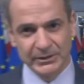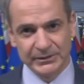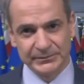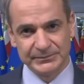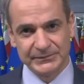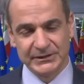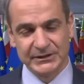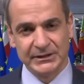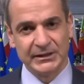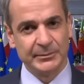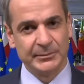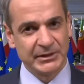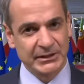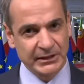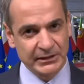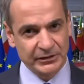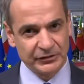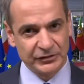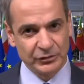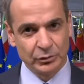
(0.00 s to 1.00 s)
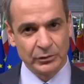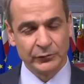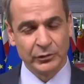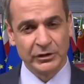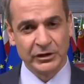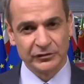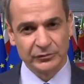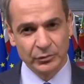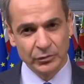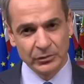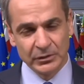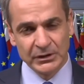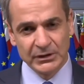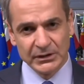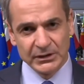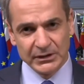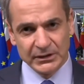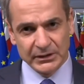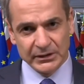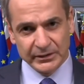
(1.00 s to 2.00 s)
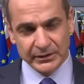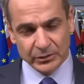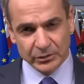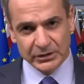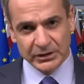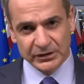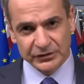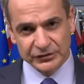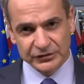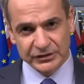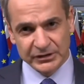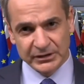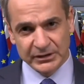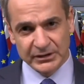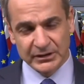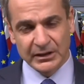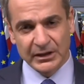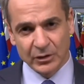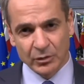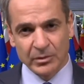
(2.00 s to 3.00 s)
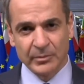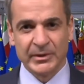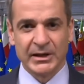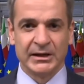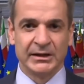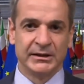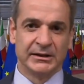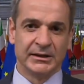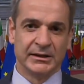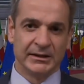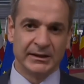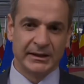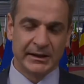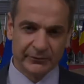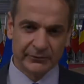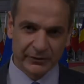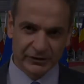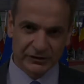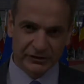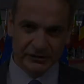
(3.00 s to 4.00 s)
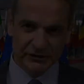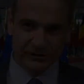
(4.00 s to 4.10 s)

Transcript: halkı ile bir sorunumuz olamaz, dedi. Miçotakis,